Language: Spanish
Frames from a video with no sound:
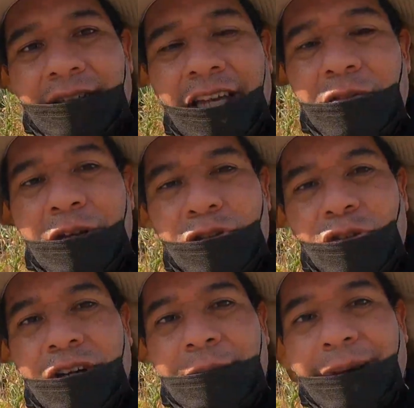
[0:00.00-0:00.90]
que no hay ni
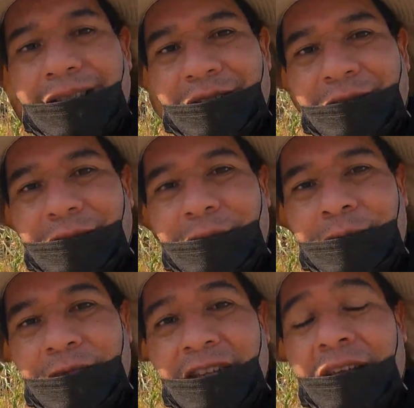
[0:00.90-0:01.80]
un espacio
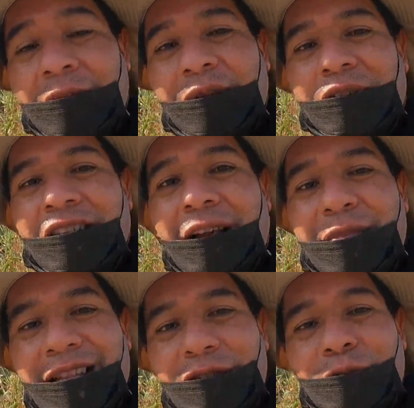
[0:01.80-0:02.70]
pero si
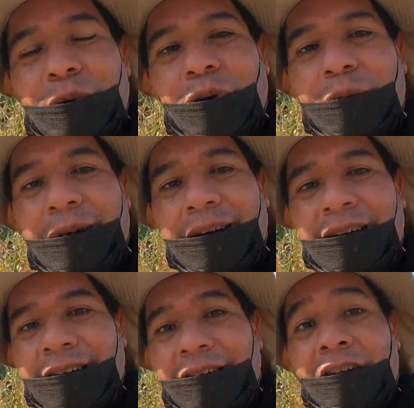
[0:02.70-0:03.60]
caminas un poco más
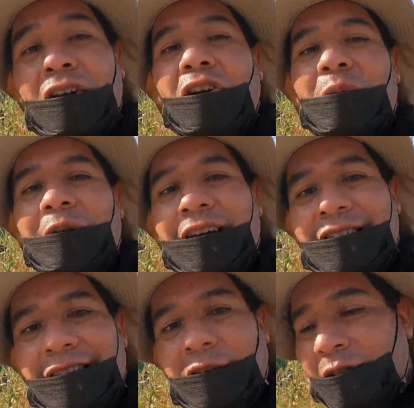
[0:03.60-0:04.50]
como en
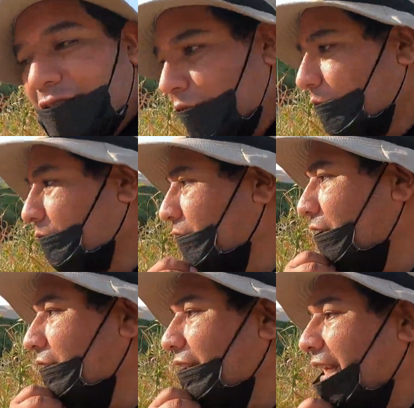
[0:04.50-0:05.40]
esta ocasión
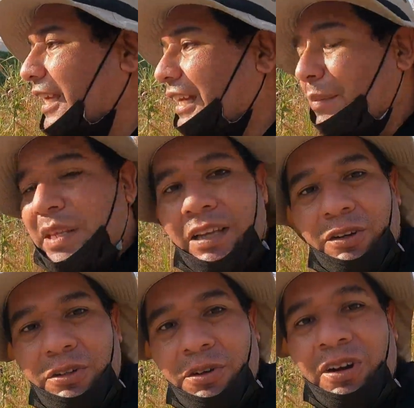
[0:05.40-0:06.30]
he
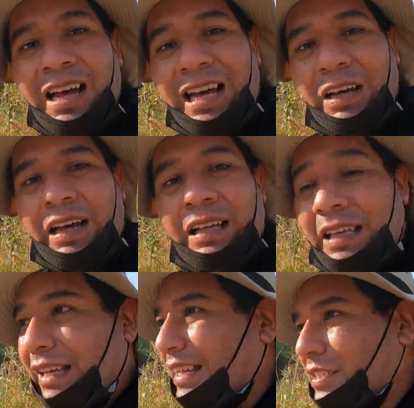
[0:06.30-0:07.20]
caminado yo
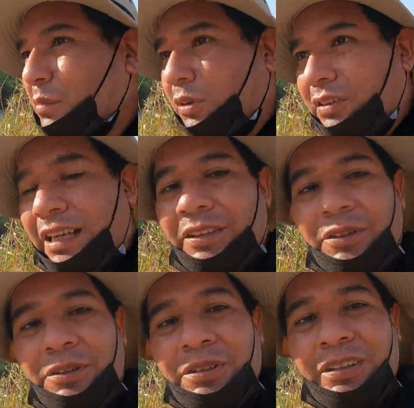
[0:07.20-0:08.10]
casi
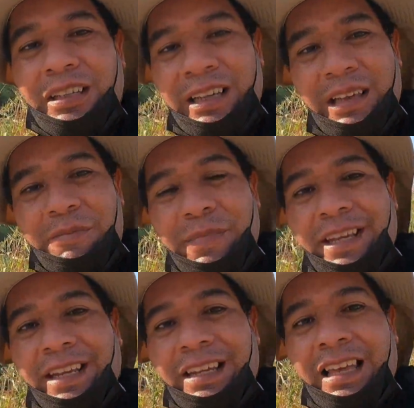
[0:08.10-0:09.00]
bordeando
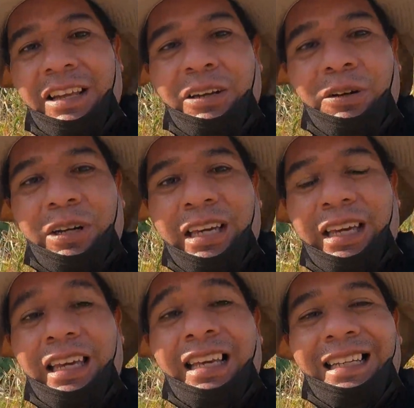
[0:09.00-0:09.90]
miren lo
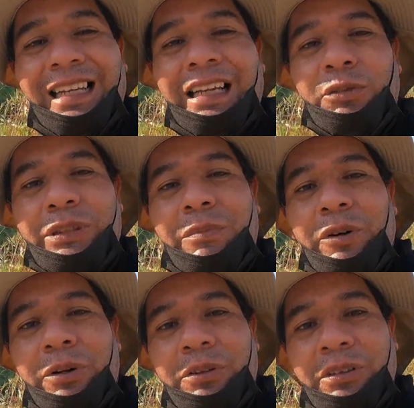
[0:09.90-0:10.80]
que la laguna
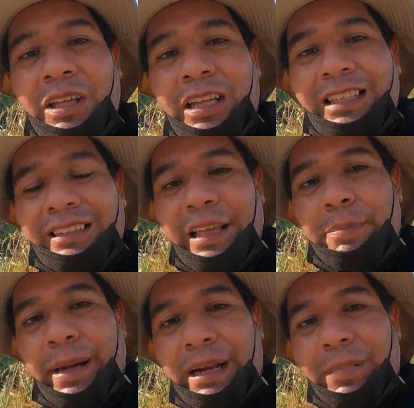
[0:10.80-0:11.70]
Morón
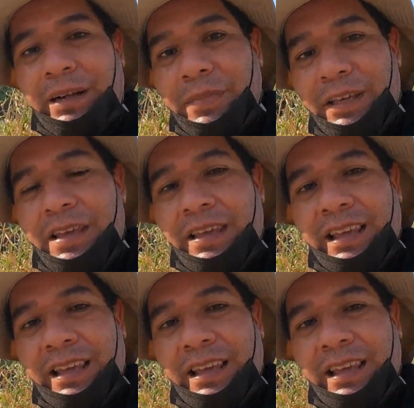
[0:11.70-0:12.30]
depara para mí